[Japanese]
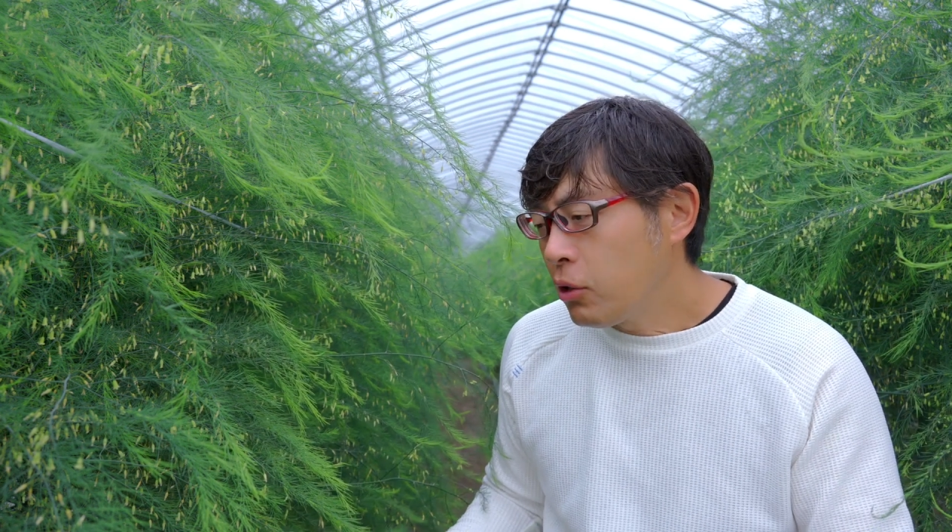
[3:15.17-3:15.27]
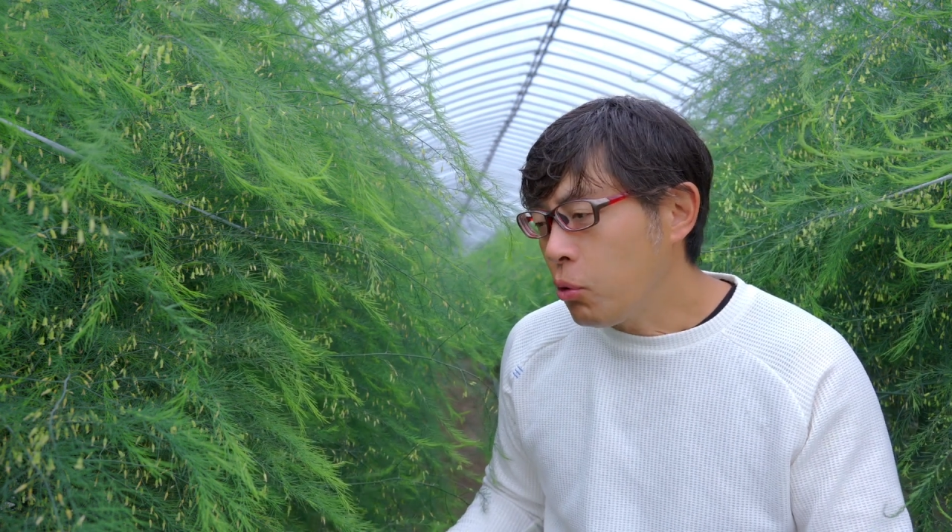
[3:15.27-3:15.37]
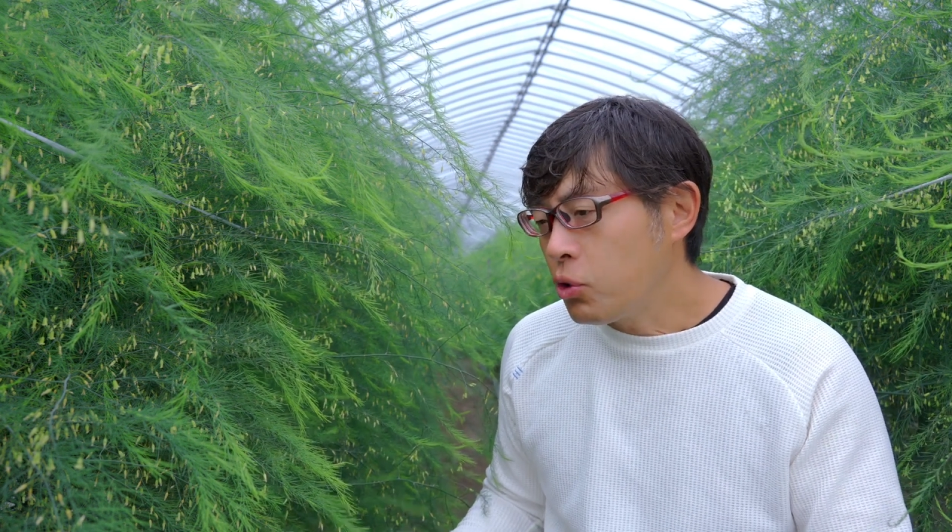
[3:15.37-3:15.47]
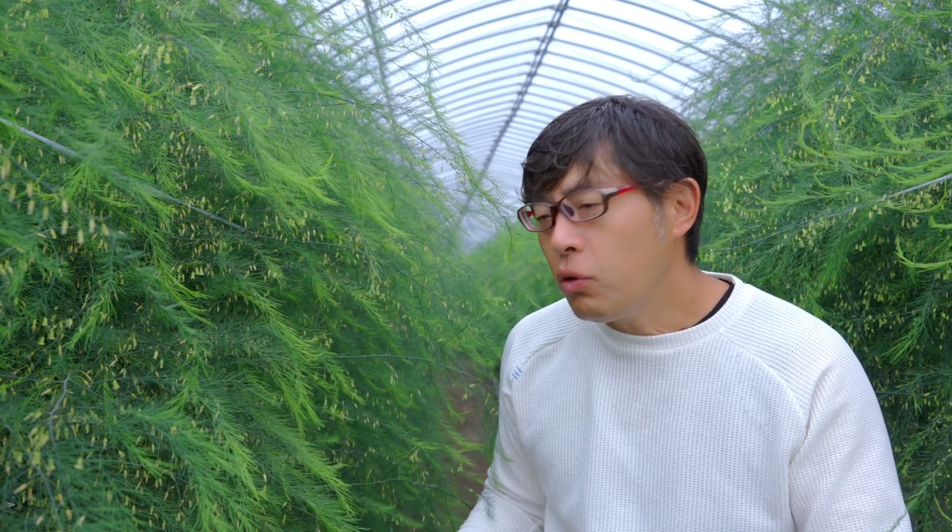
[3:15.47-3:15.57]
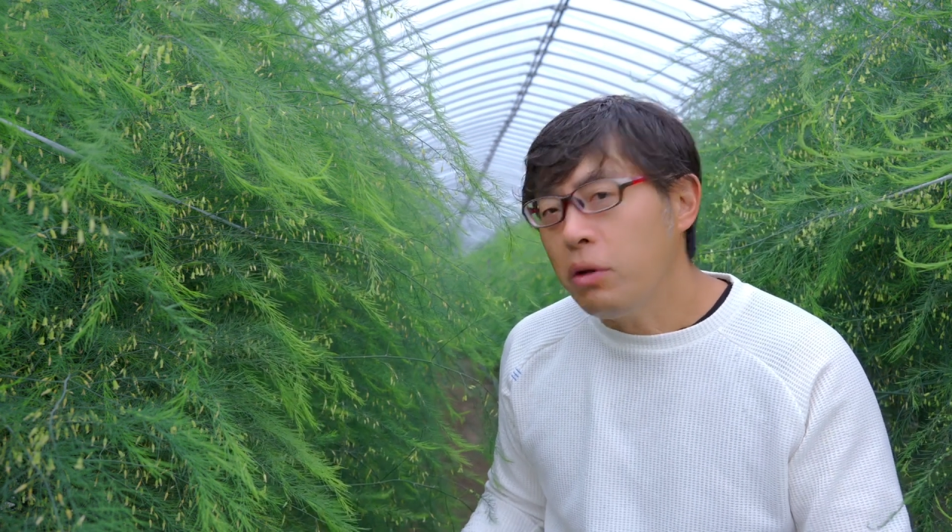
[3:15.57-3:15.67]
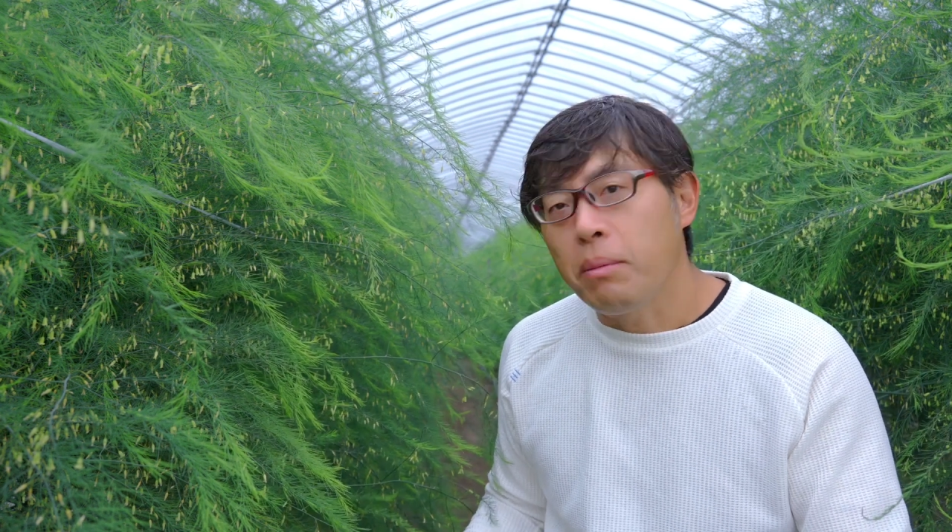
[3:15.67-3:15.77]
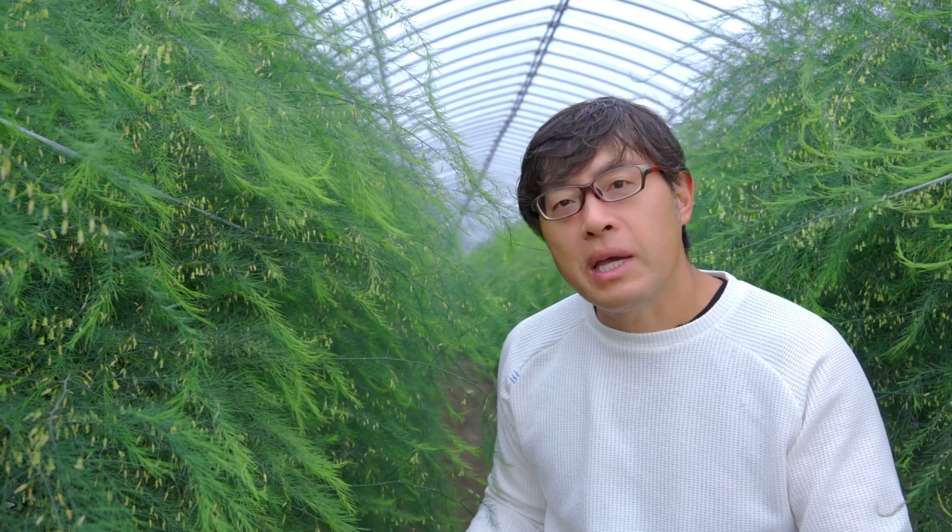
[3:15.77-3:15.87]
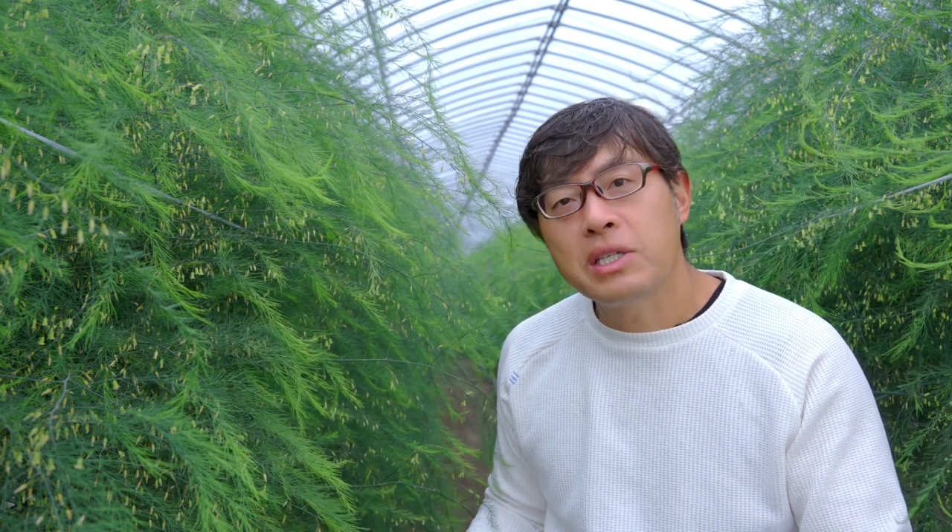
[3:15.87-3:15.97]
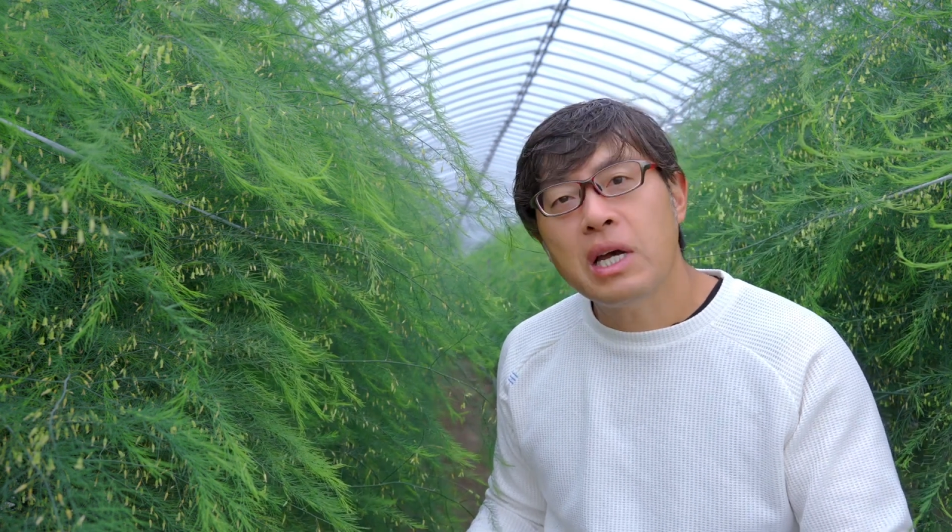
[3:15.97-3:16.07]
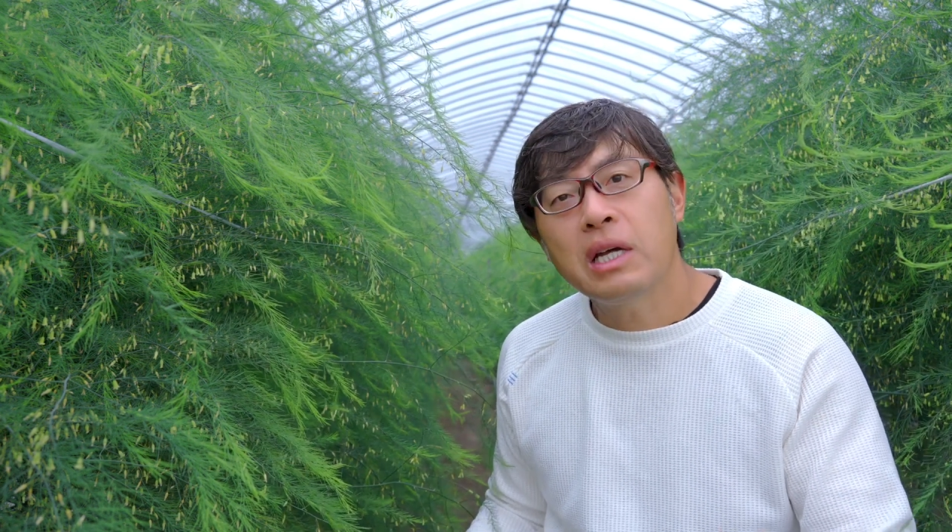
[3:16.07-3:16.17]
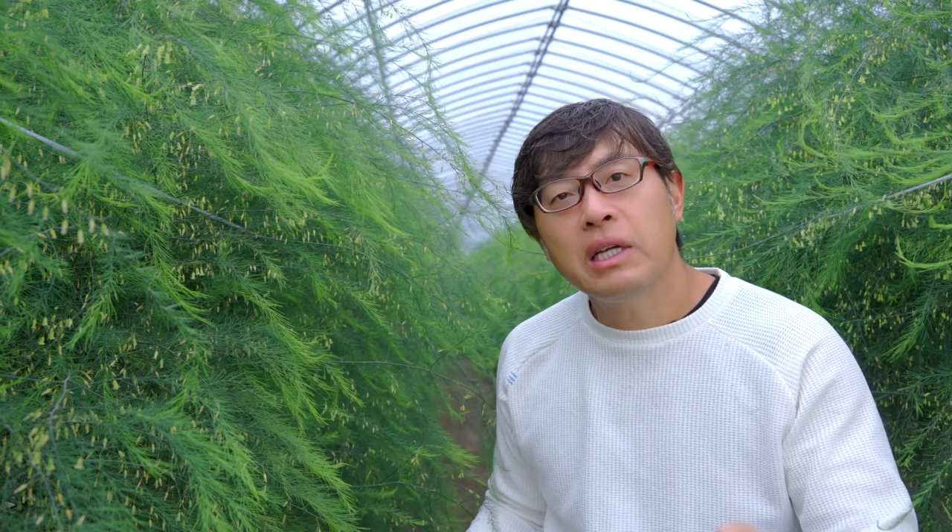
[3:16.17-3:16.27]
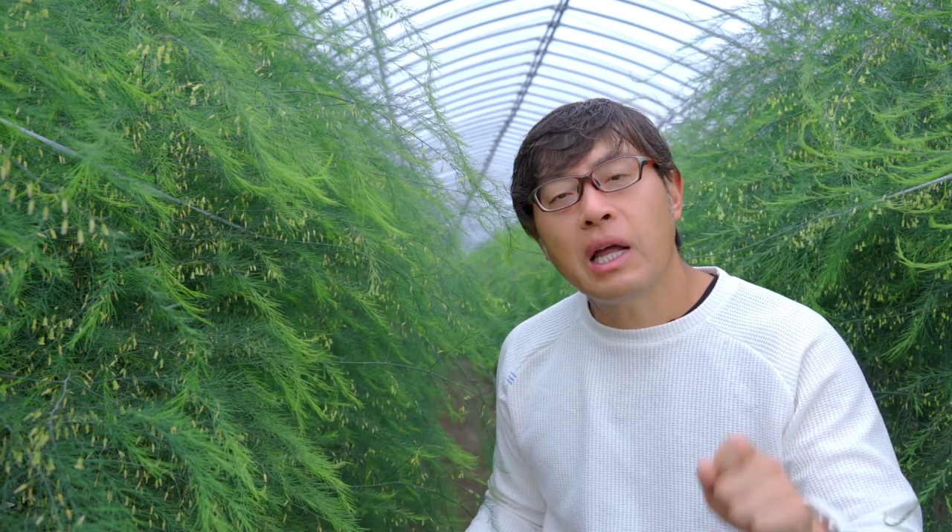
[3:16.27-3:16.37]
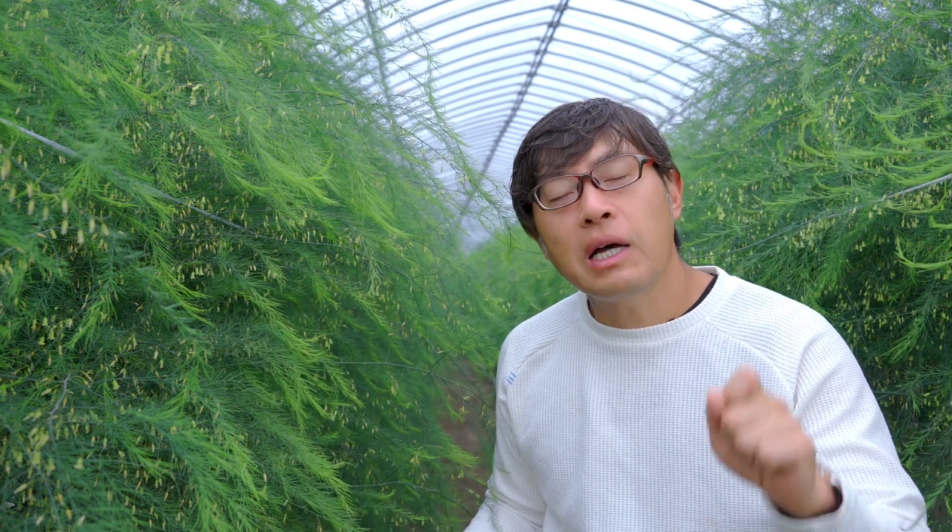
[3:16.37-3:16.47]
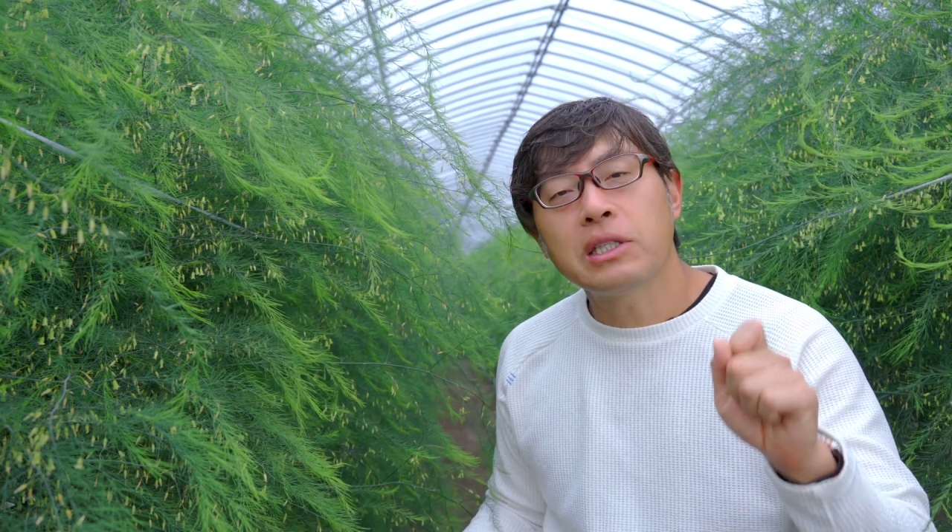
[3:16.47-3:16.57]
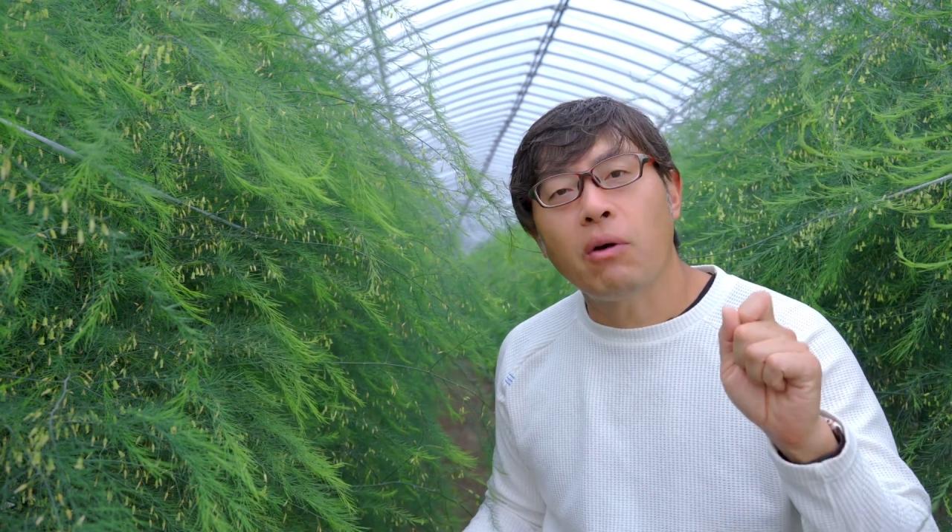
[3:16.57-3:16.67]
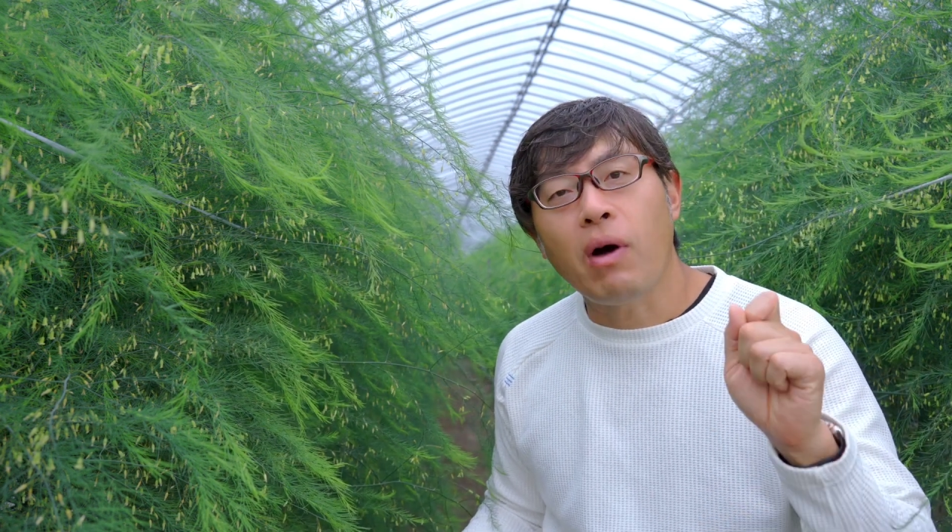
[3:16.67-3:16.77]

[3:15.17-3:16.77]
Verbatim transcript: 時折メジャーで高さ